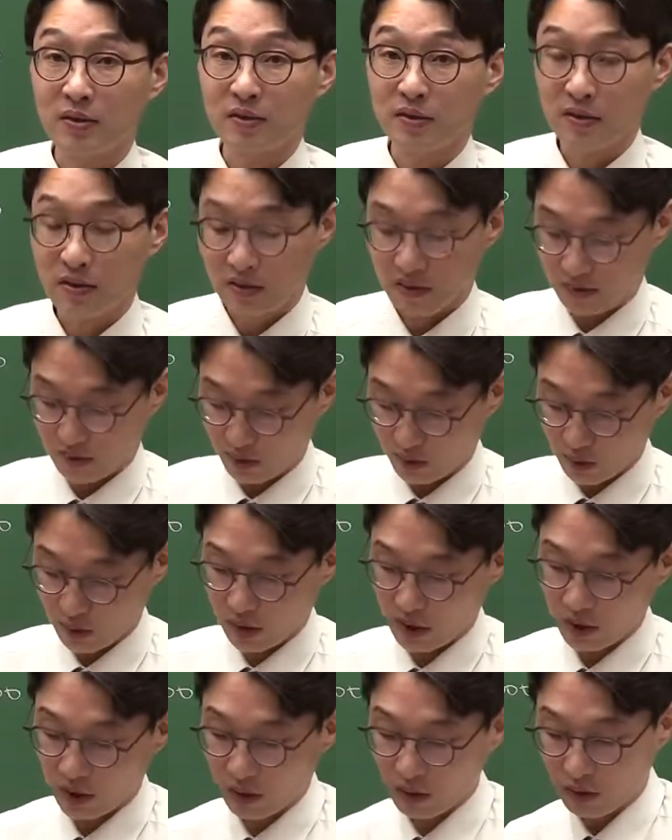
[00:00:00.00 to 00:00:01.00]
그죠 응,
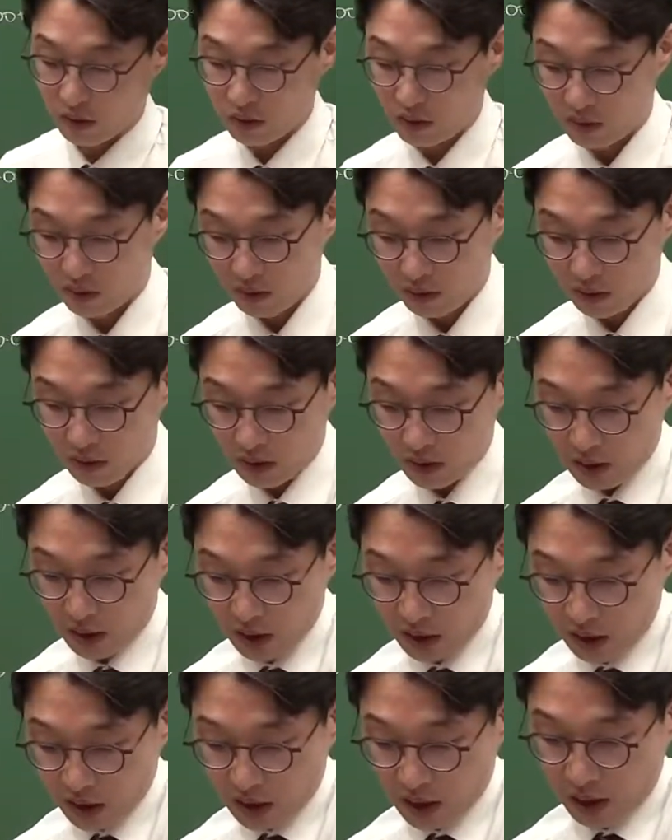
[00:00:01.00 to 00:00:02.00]
수정할 게 없고
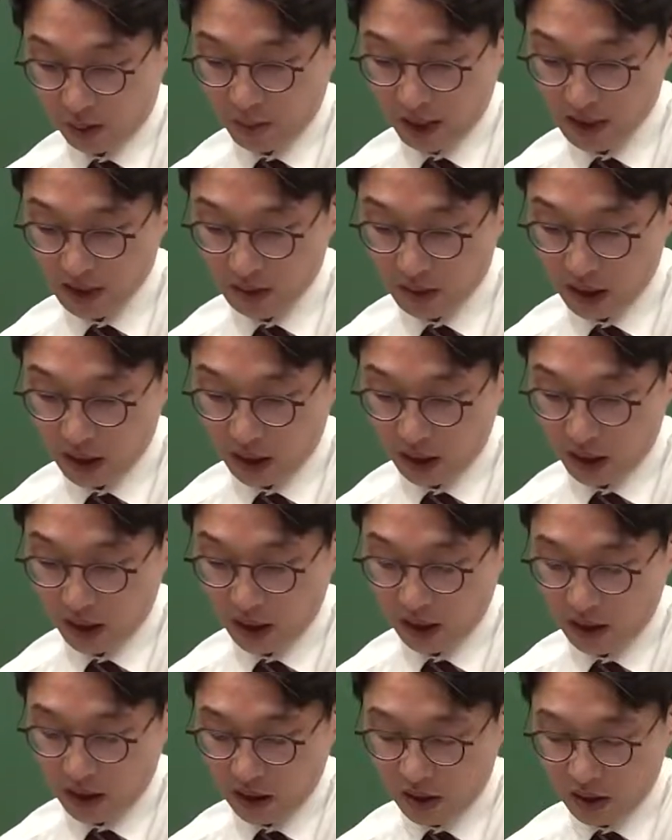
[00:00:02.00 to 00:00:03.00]
그 다음
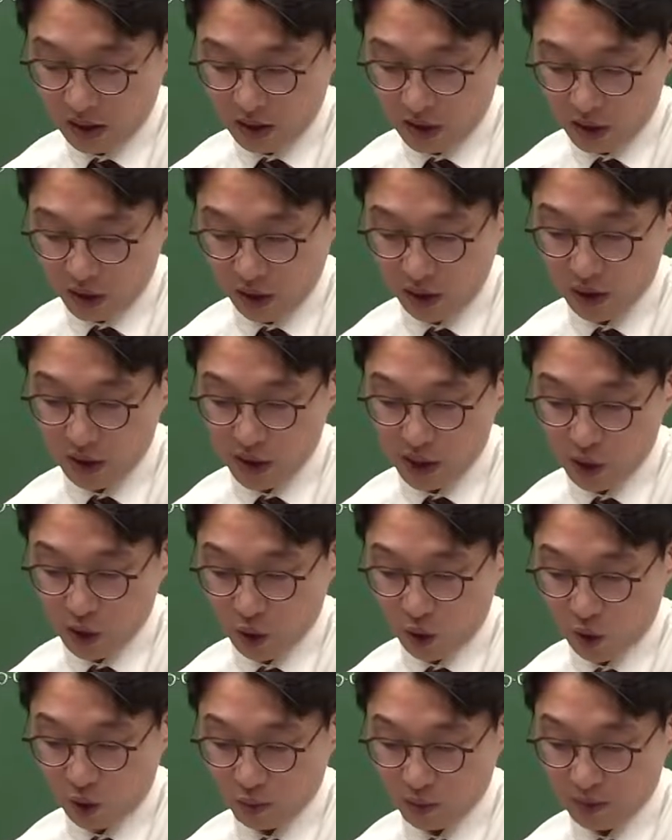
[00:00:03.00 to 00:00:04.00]
마지막에 설치
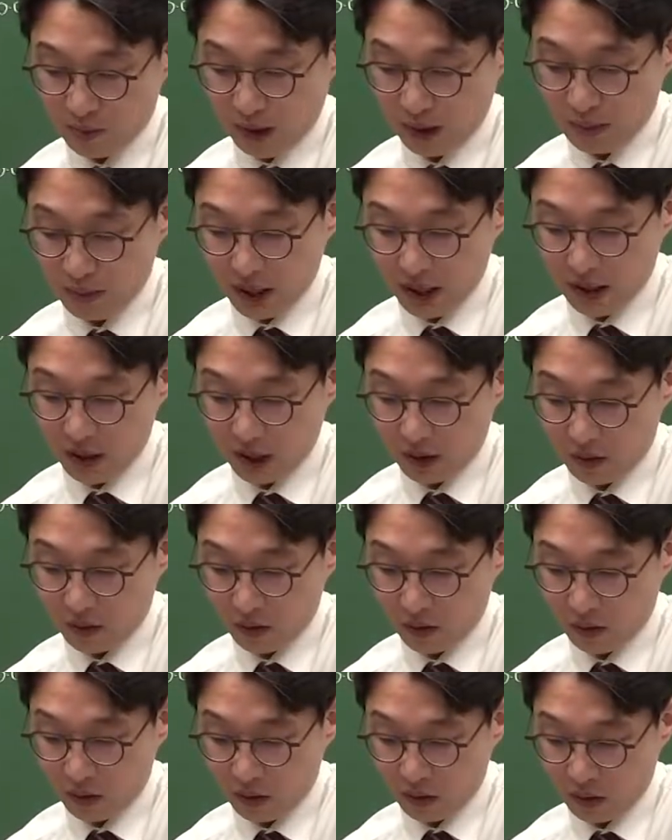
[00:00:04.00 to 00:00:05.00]
조건부 판매를
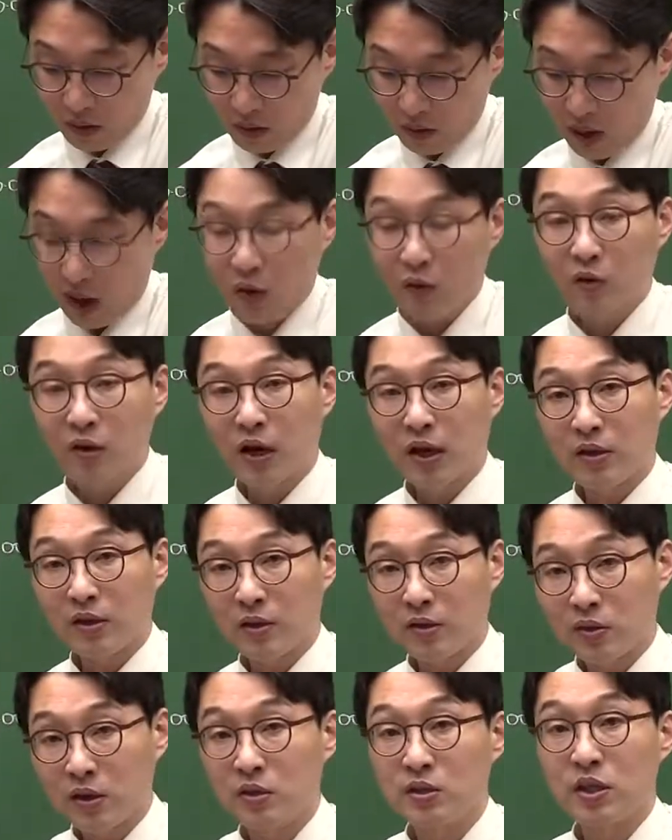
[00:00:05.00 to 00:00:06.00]
했고 에어컨 같은
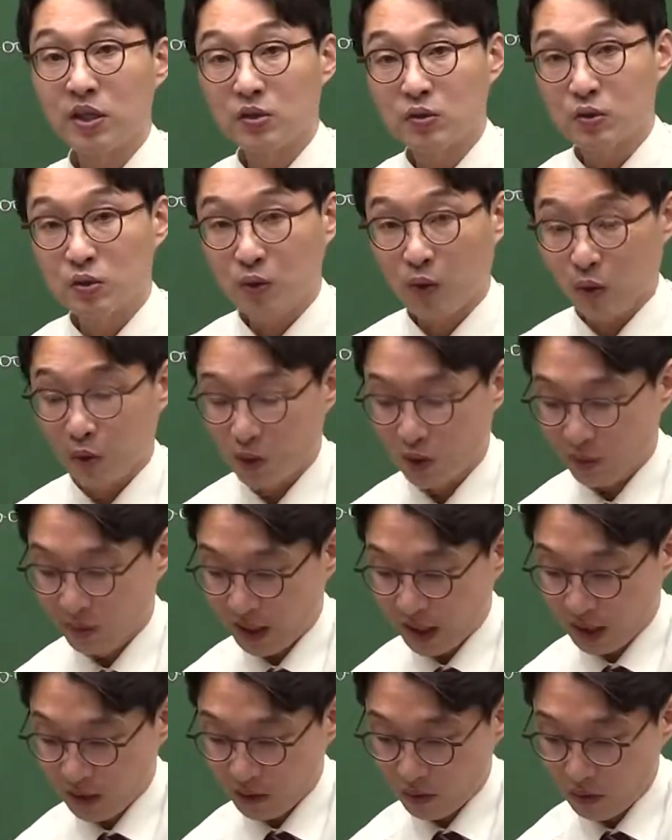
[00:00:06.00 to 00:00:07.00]
거 설치해 주는 조건으로
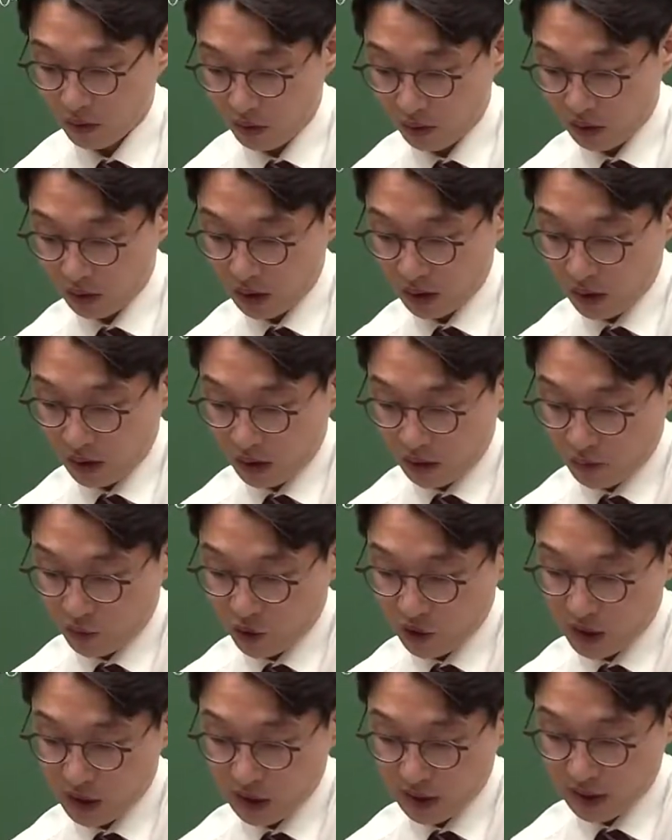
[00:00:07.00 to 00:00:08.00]
팔았고
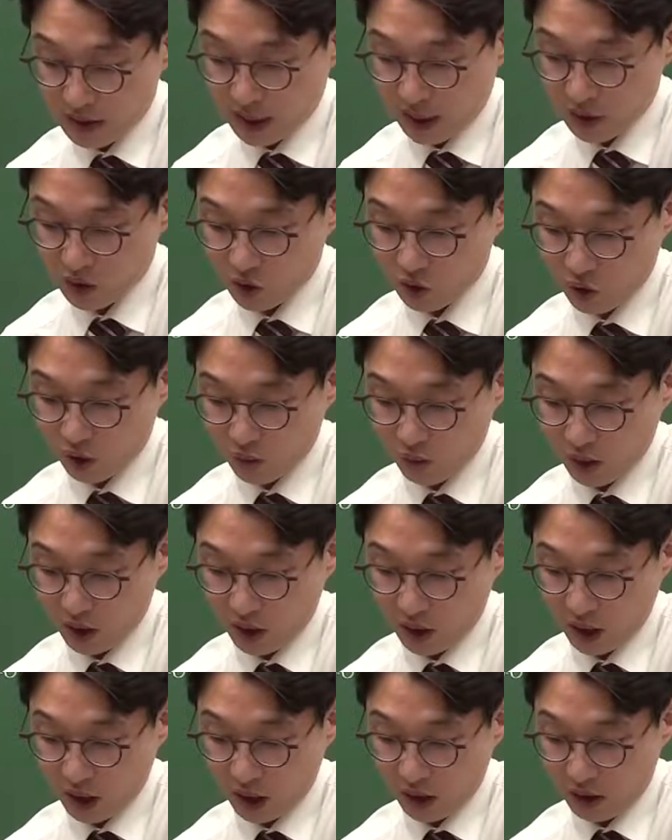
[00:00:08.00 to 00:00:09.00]
분식은
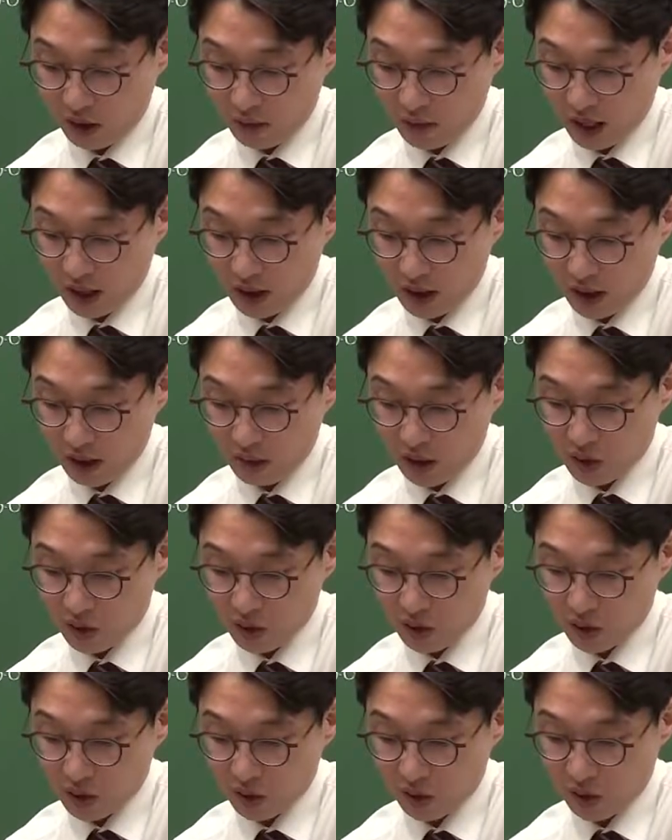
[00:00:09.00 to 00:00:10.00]
4,500만 원의
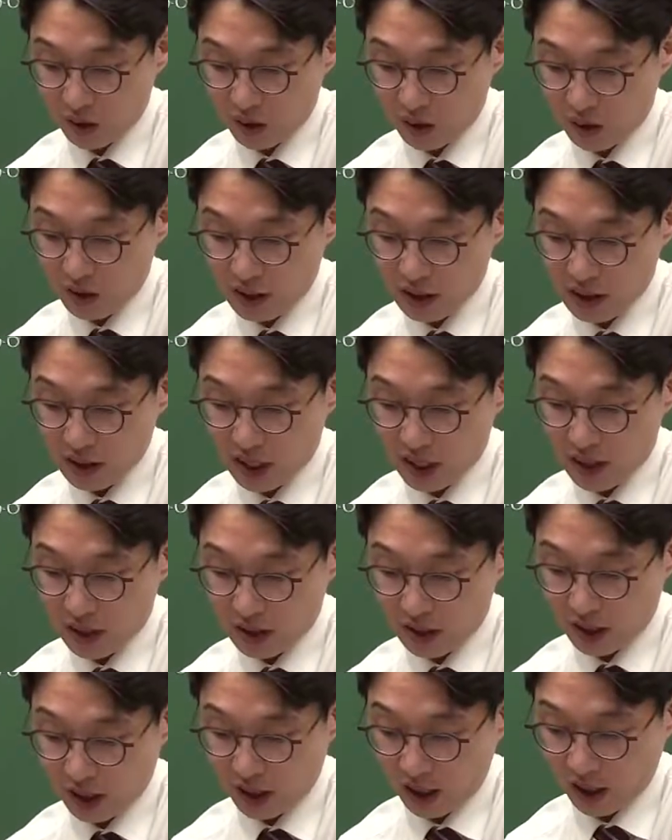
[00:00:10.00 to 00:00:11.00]
매출 총이익을
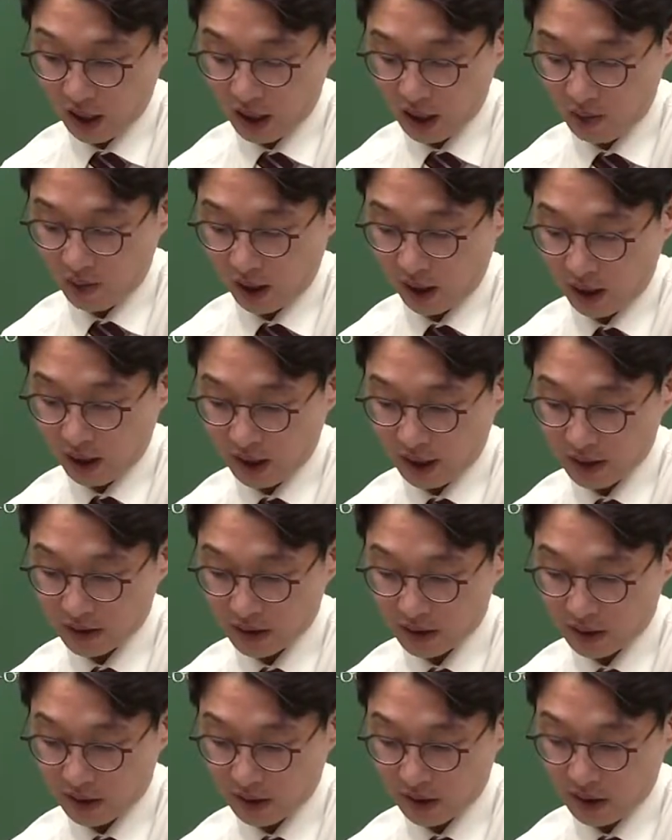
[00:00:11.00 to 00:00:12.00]
인식했는데 이와
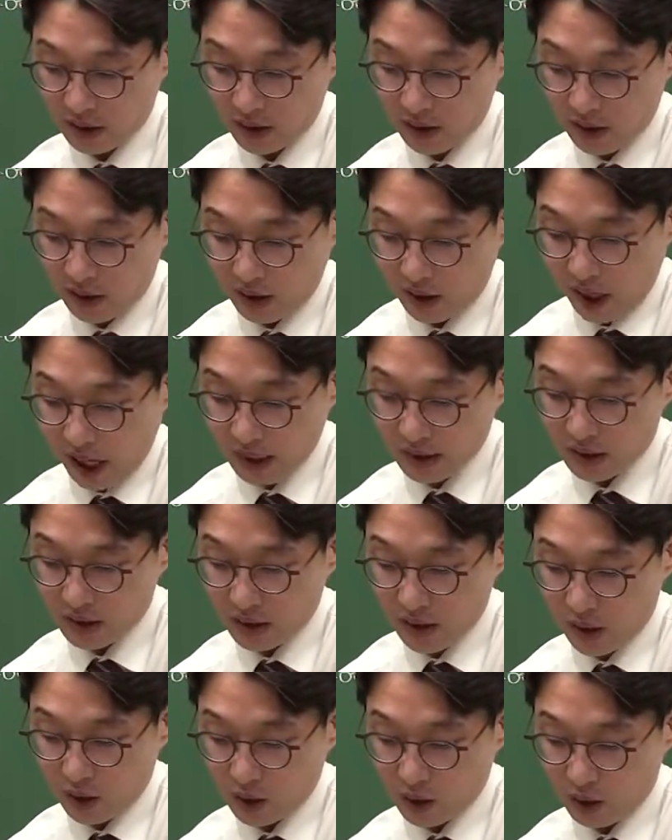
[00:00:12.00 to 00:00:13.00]
관련해서
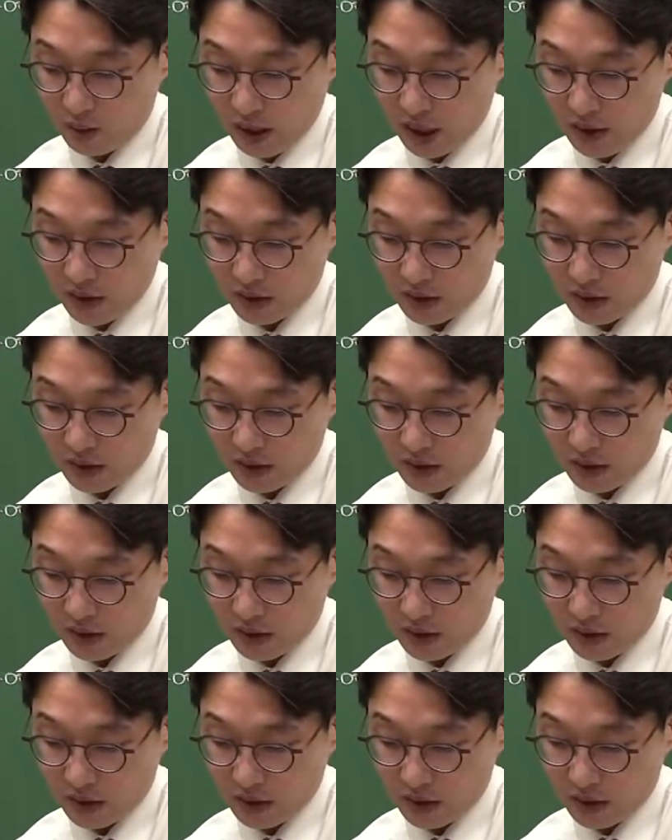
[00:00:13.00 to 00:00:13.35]
X1년 넘할